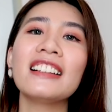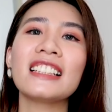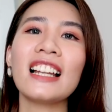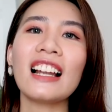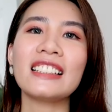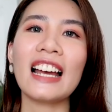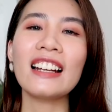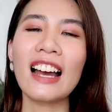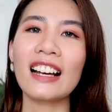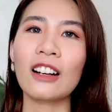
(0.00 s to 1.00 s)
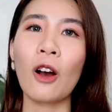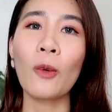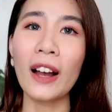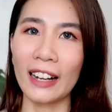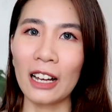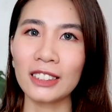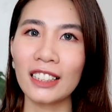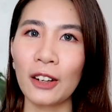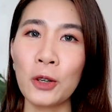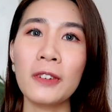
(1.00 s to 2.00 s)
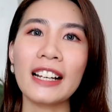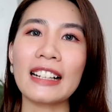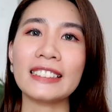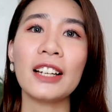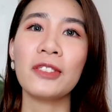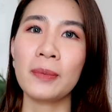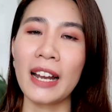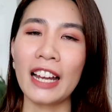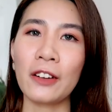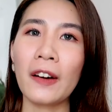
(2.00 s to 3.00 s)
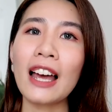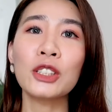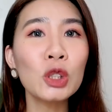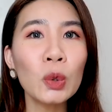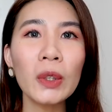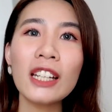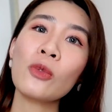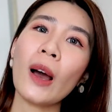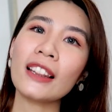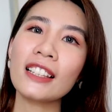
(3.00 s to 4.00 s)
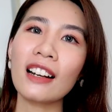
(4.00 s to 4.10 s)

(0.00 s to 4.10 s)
Thế nên là nhãn hàng có quảng cáo rằng là đối với cả cái sản phẩm này nó là 2 in 1,